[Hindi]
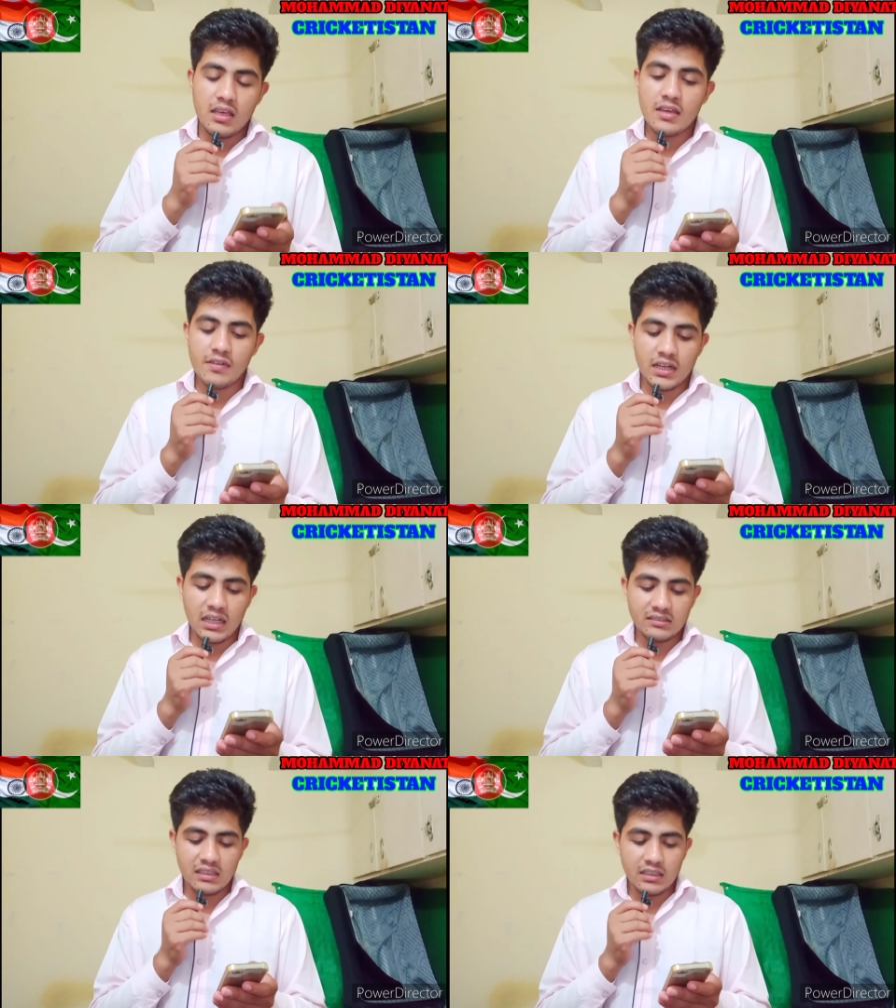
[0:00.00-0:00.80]
एक विकेट
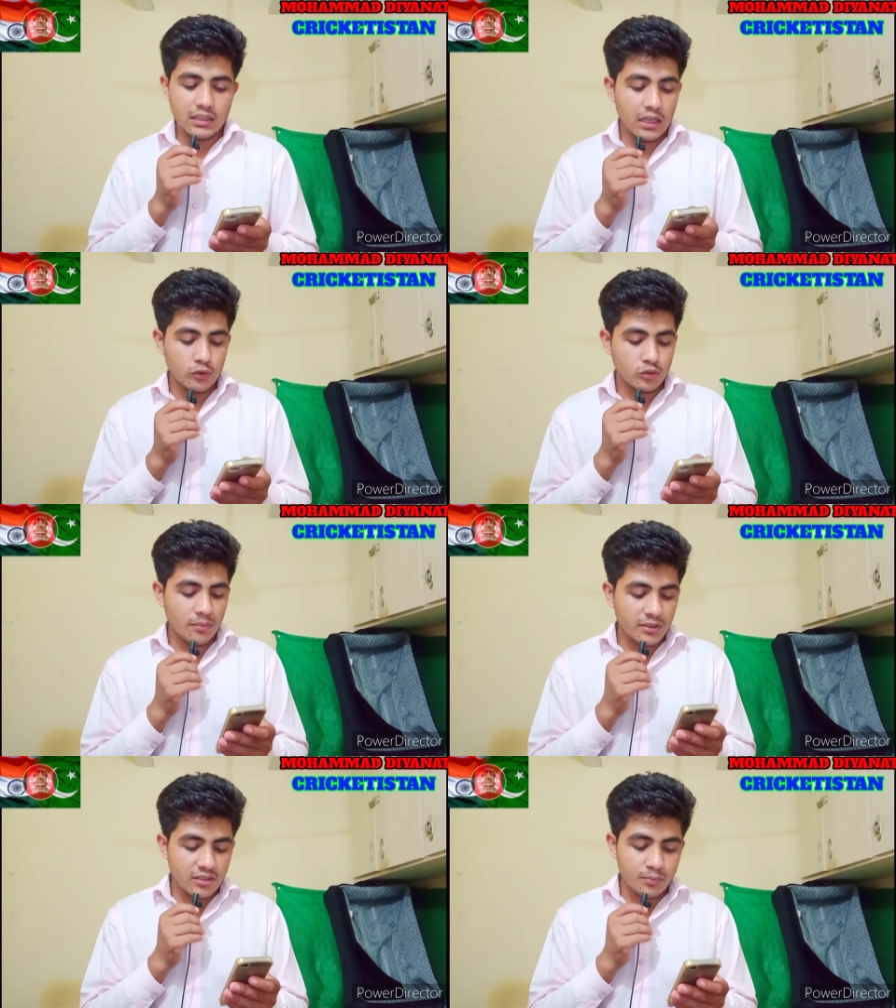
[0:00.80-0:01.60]
हासिल की है तो
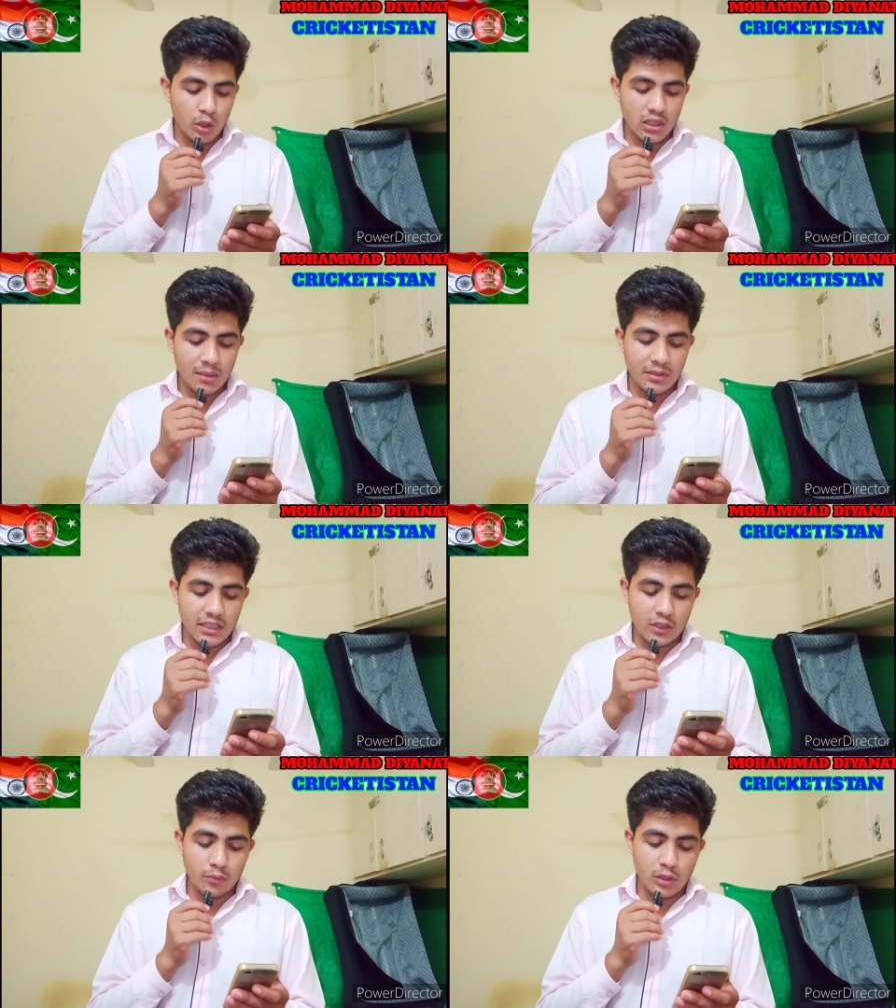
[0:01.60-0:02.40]
ज़बरदस्त बॉलिंग हमें
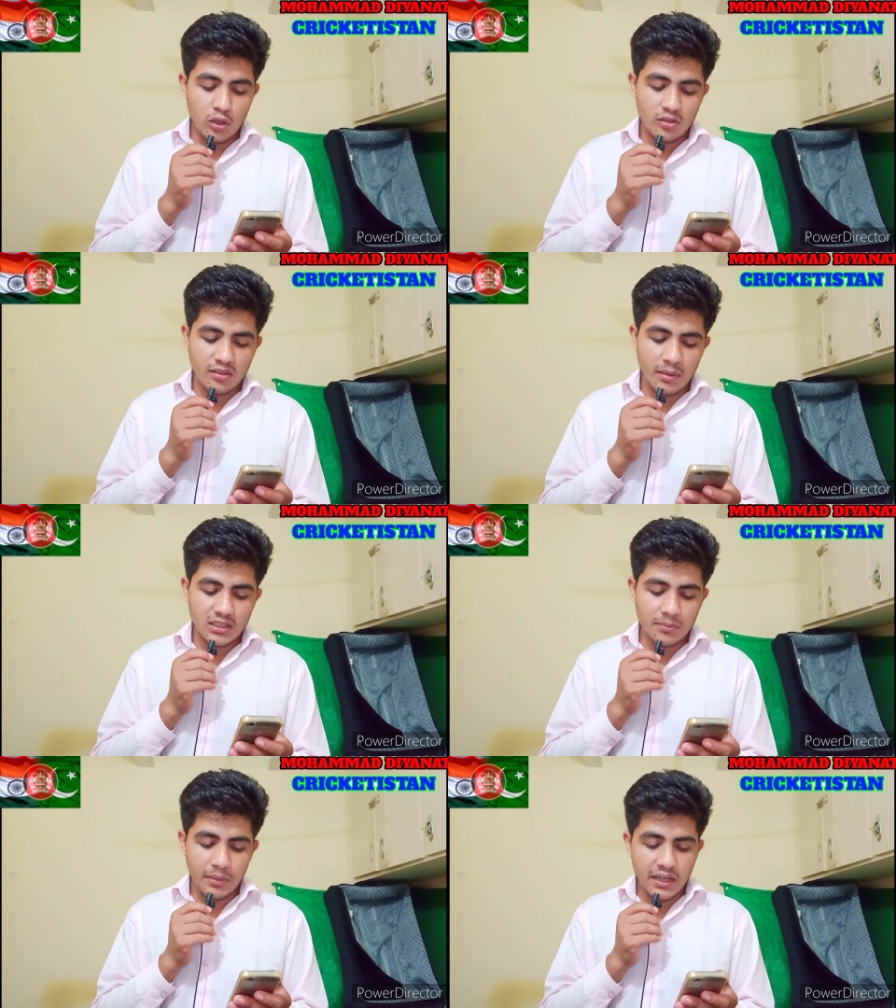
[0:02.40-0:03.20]
देखने को मिली और उसके
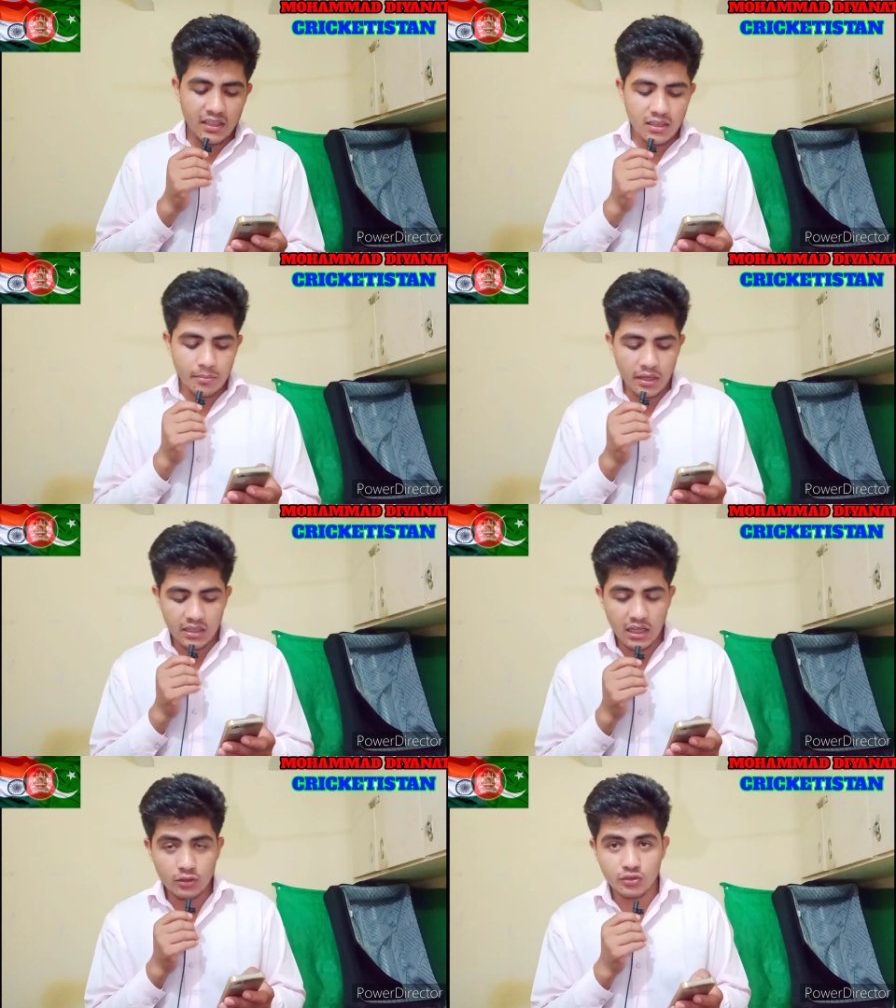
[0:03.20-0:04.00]
बाद जब बैटिंग की
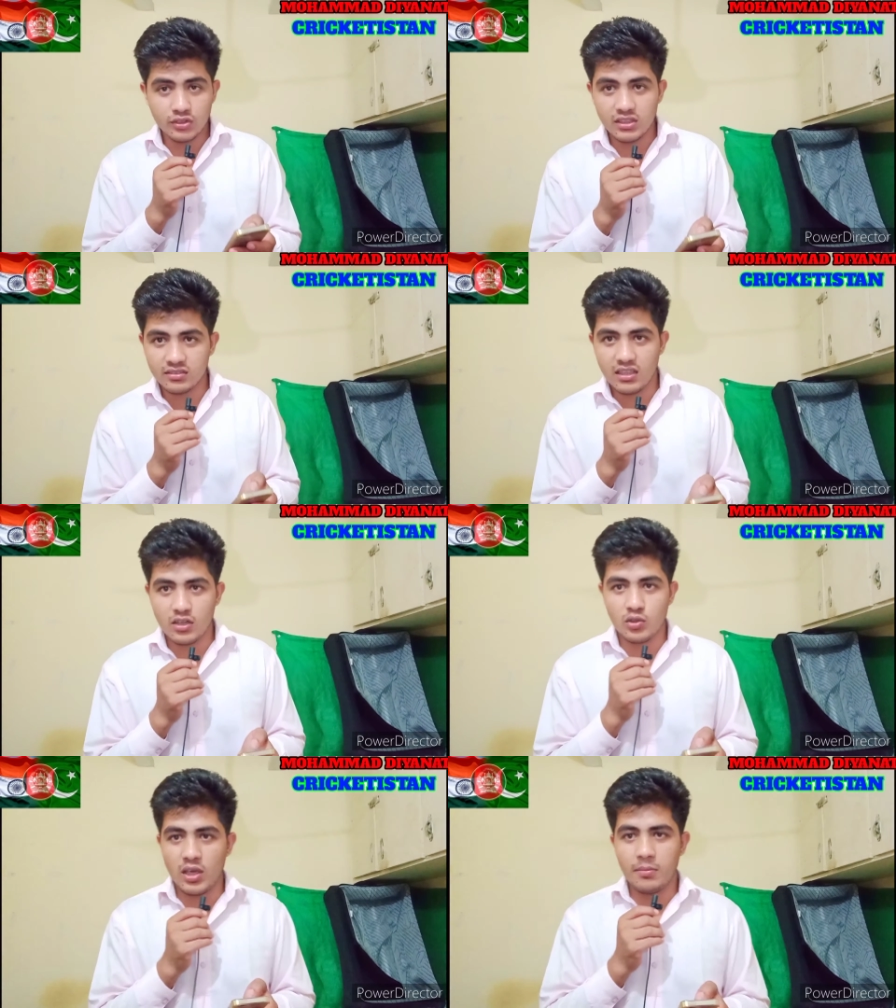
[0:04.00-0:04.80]
बारी आई तो सी
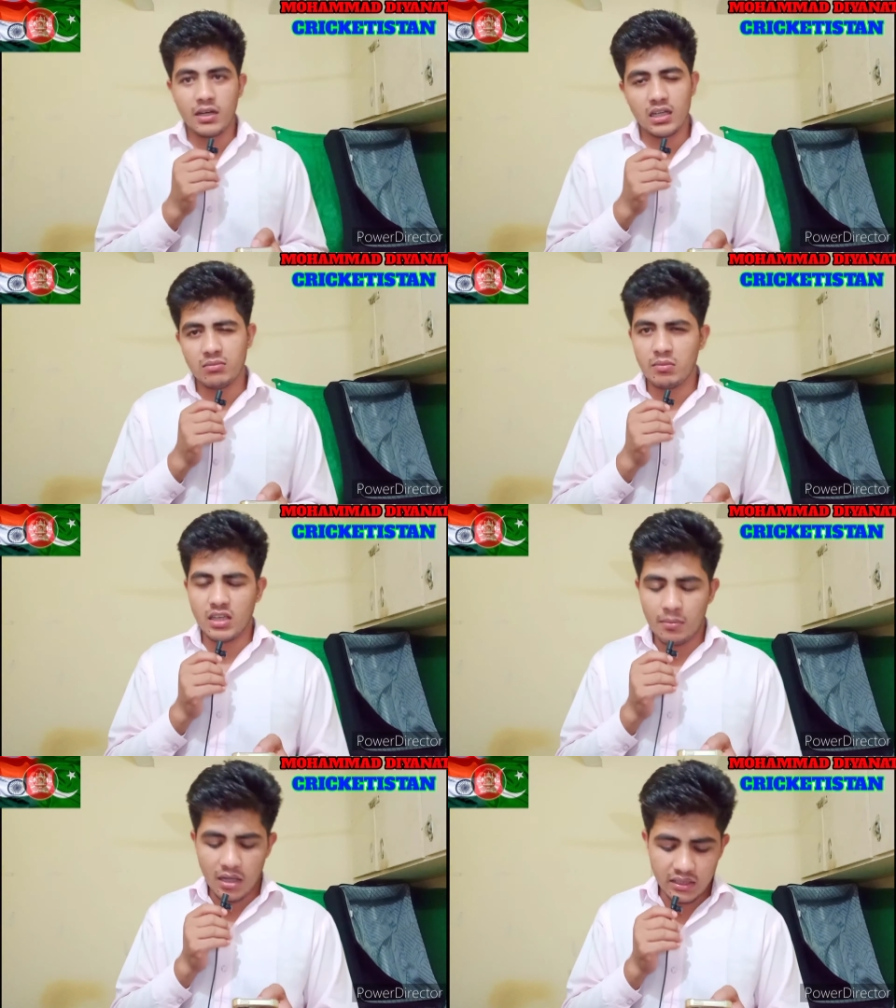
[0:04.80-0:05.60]
ने जो है बैटिंग में भी
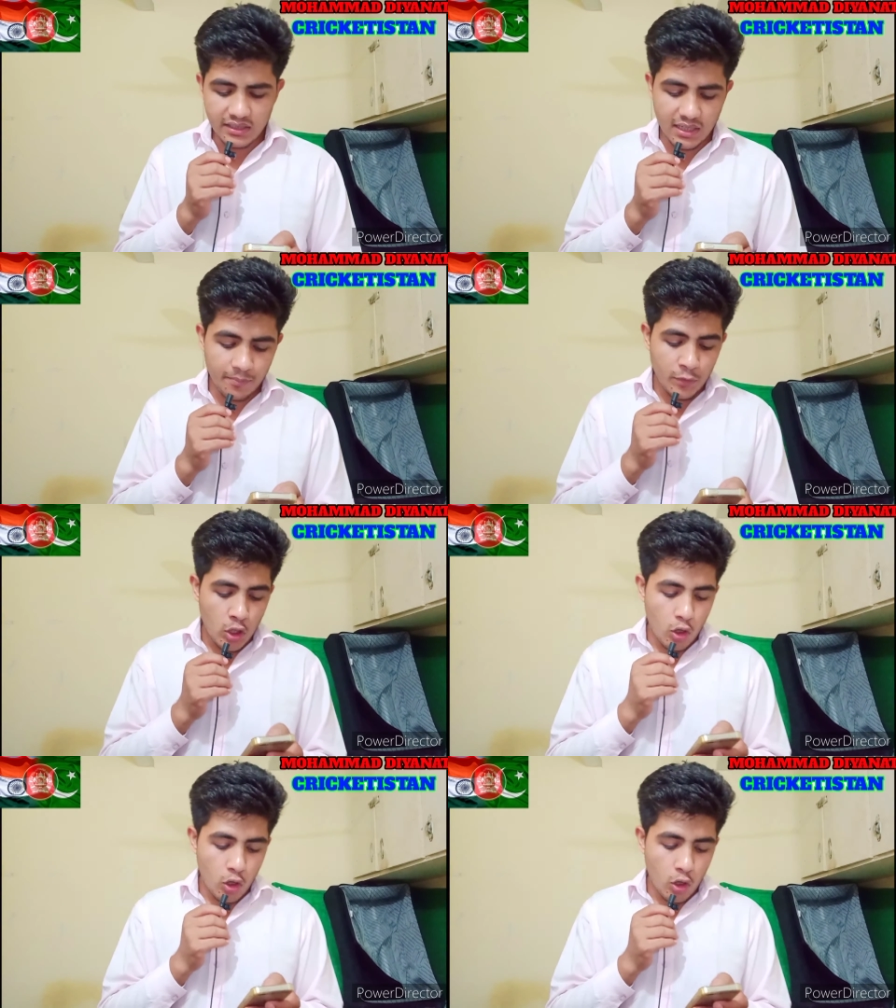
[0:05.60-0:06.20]
कमाल किया